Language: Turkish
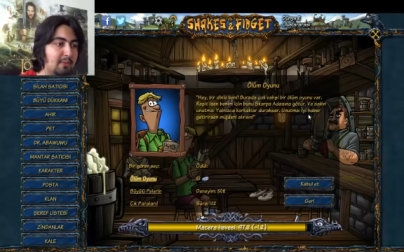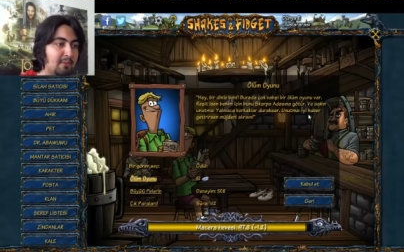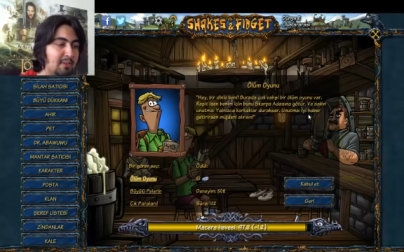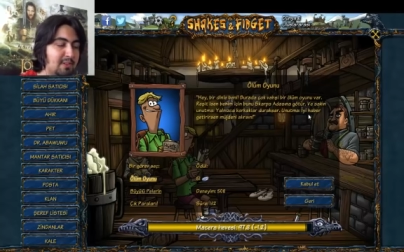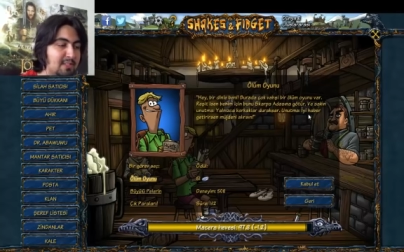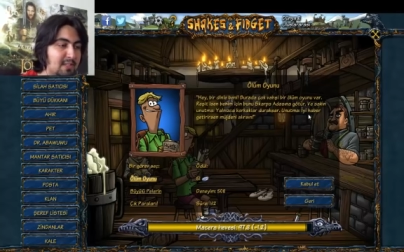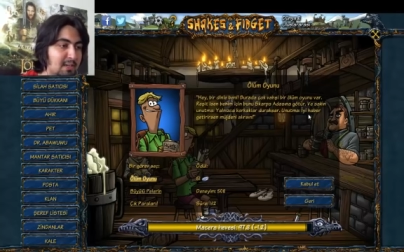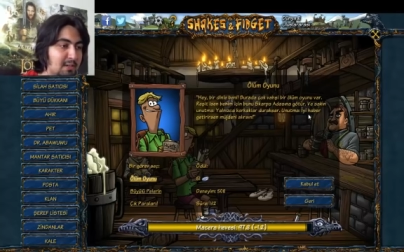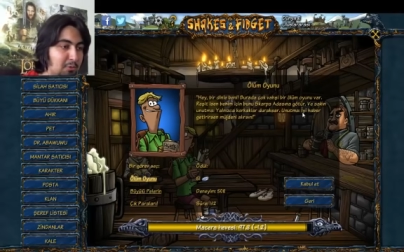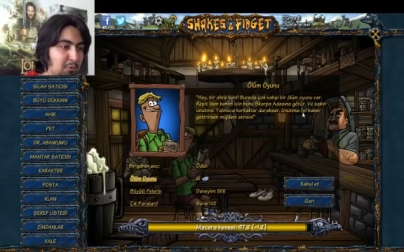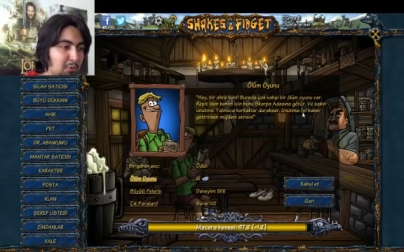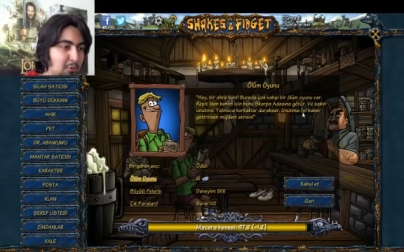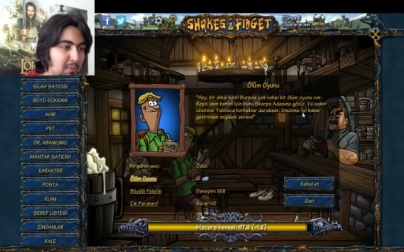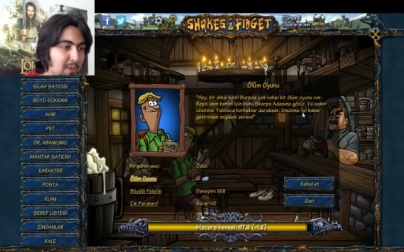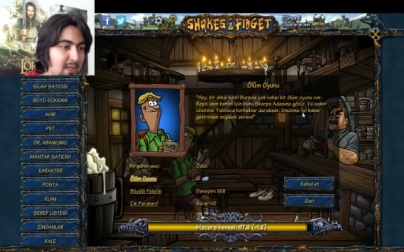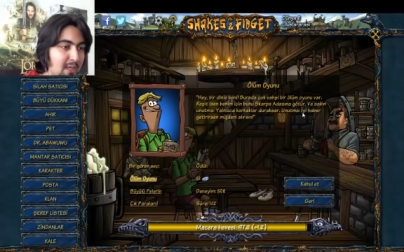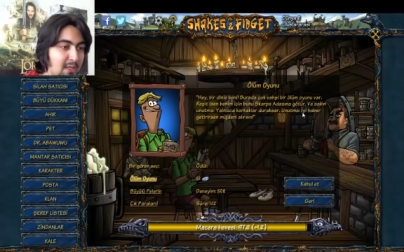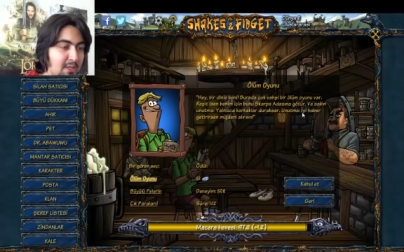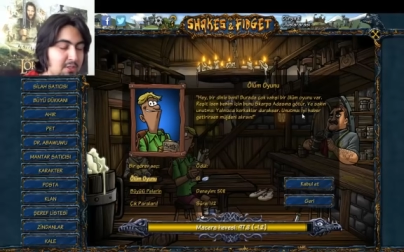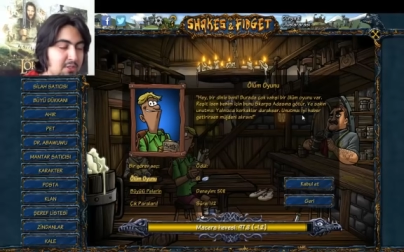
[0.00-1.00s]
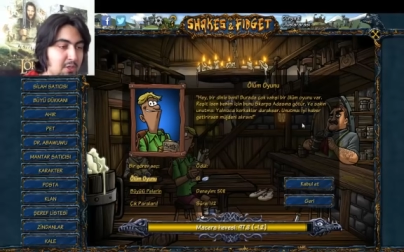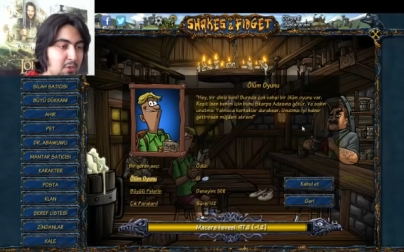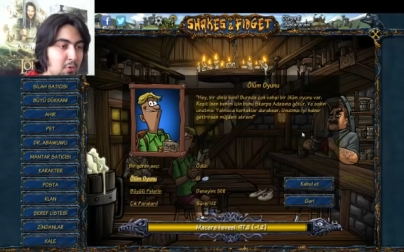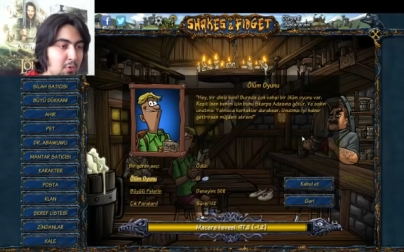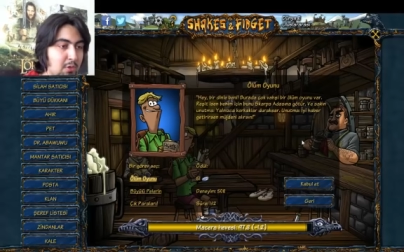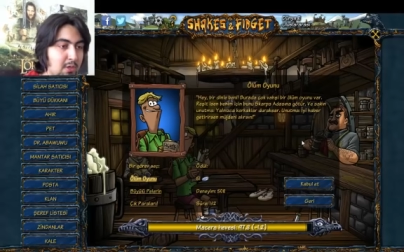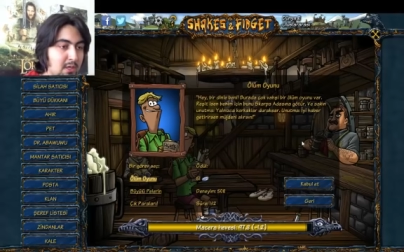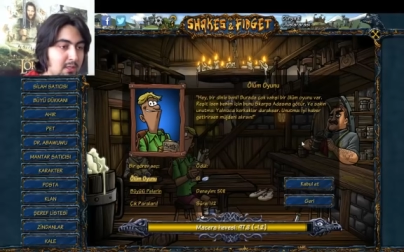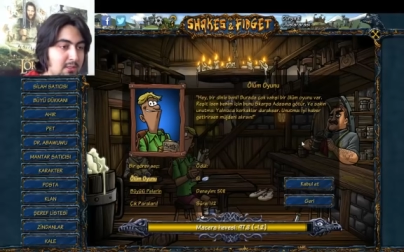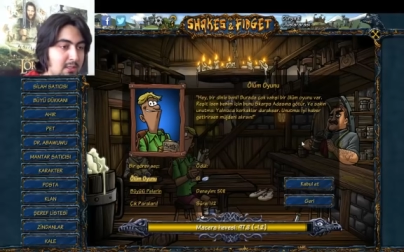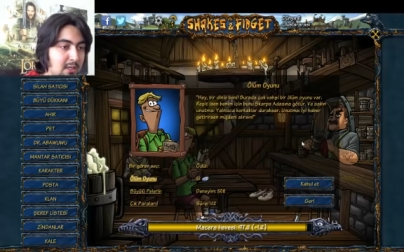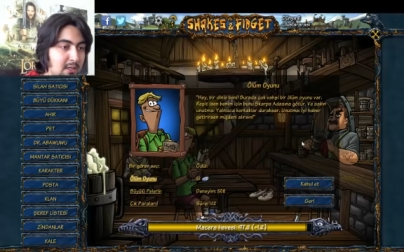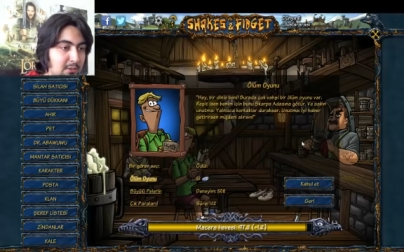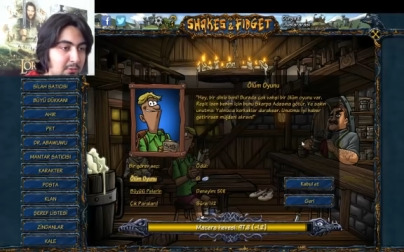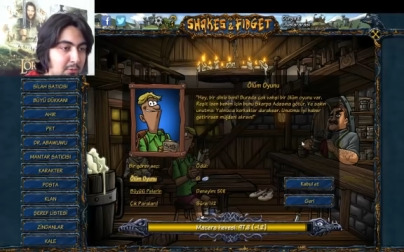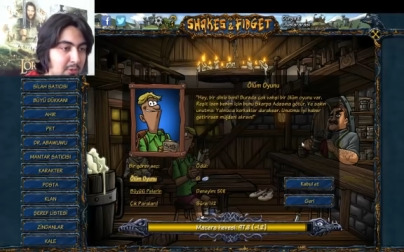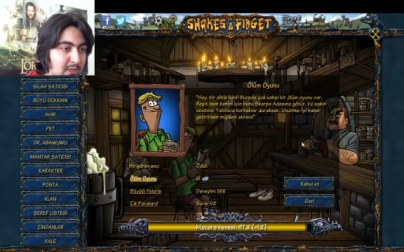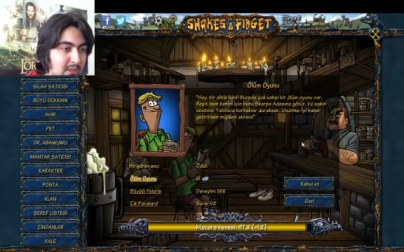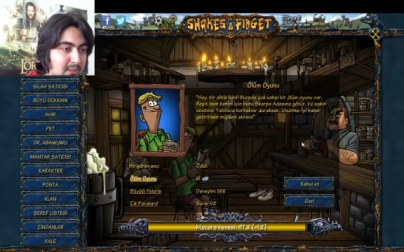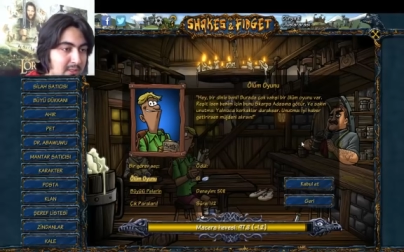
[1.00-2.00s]
Ve sakın unutma yalnızca
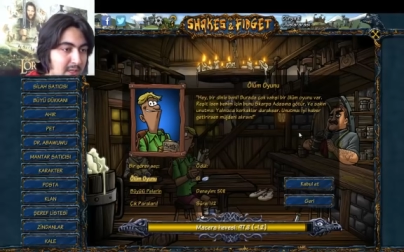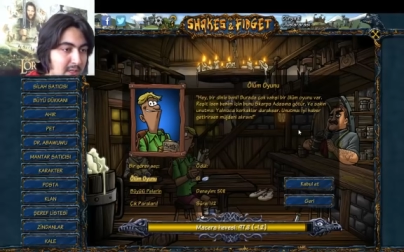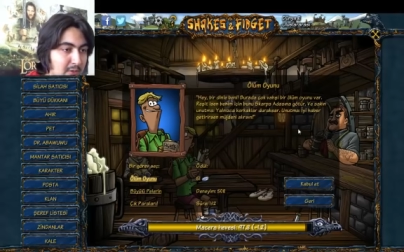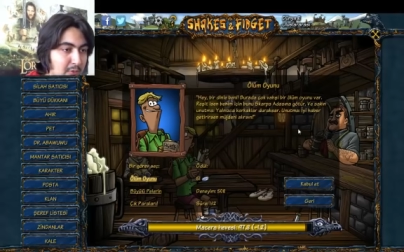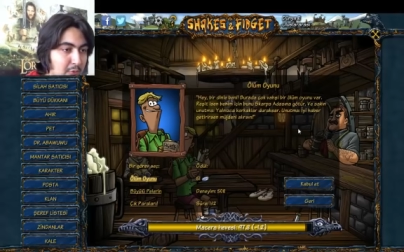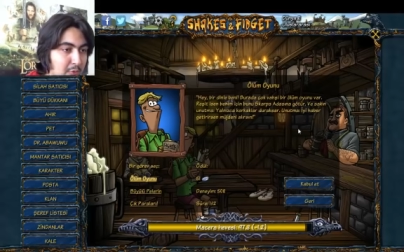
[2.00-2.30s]
korkaksar duraksar.